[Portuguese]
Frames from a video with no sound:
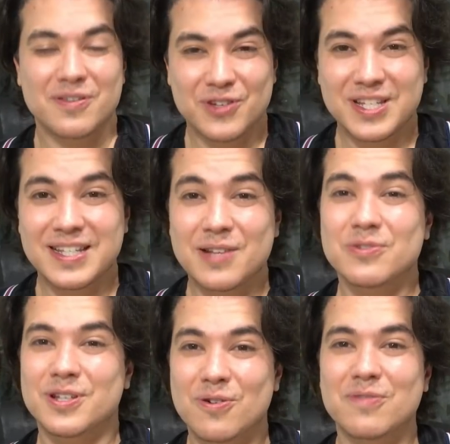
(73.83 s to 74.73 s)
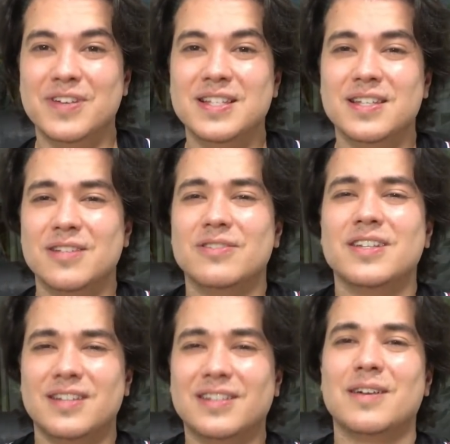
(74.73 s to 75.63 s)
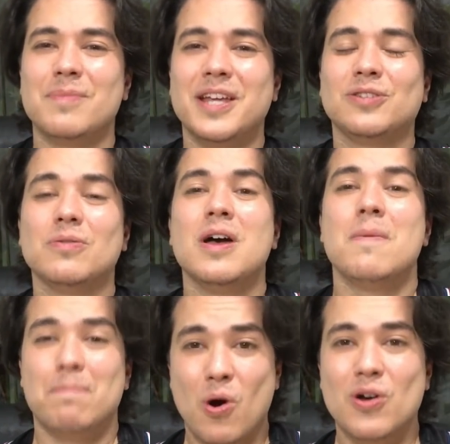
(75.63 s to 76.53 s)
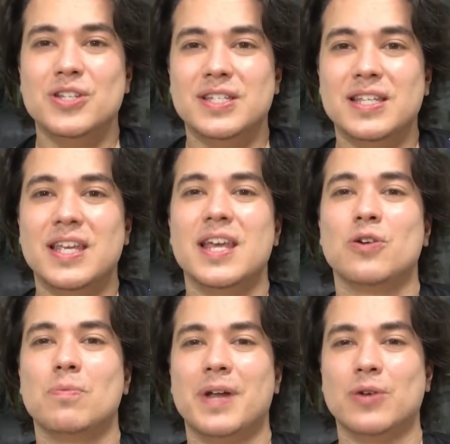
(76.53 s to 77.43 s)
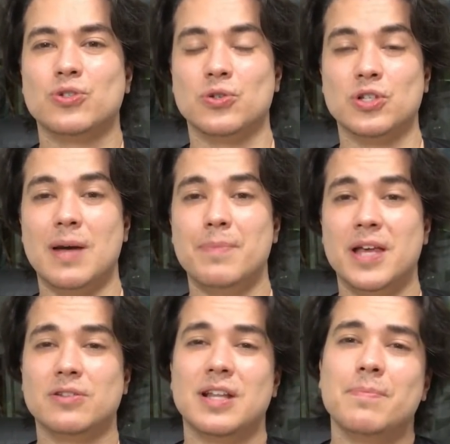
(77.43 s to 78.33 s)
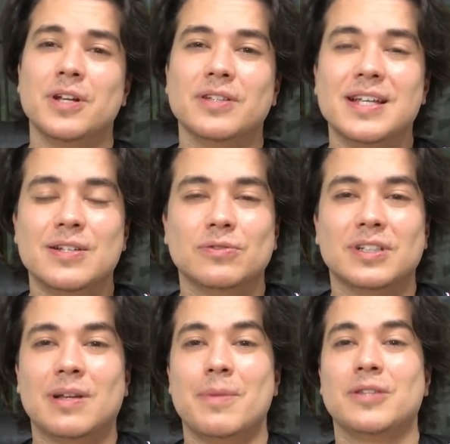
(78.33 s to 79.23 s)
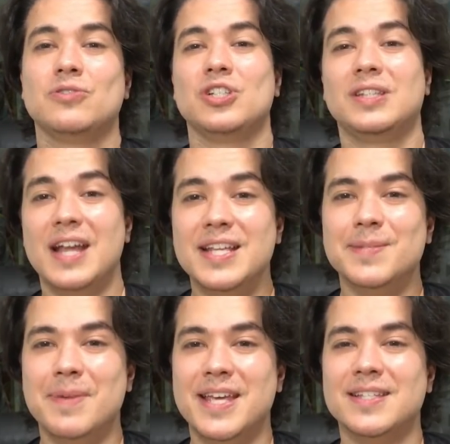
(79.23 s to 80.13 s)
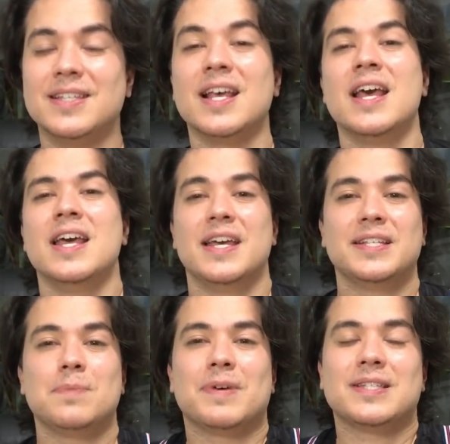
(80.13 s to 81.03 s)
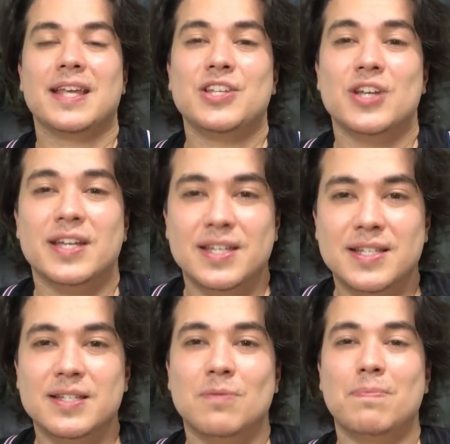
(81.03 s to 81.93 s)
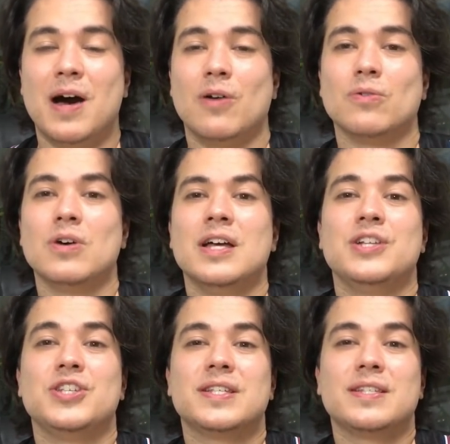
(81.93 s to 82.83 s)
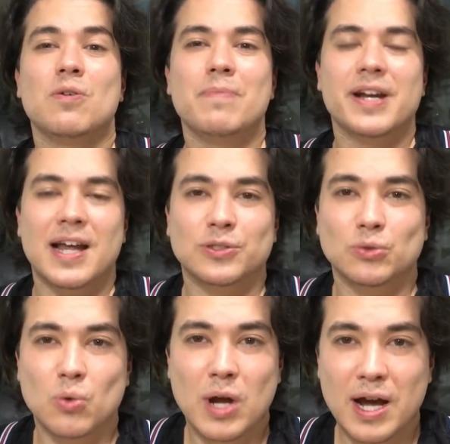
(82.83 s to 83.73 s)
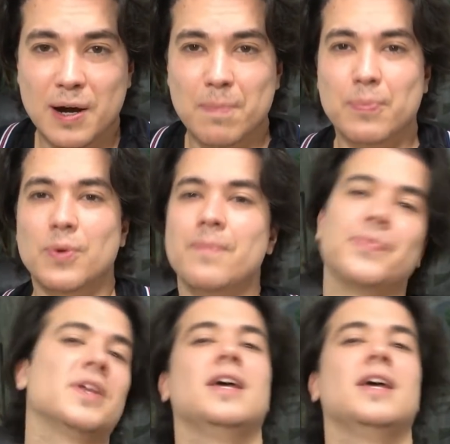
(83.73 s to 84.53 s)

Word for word: que vocês tenham se convencido que tratamento pode sim recuperar os seus cabelos. Lembrando que esse é um tratamento de três meses. Esse paciente é aqui de São Paulo, de São Bernardo do Campo,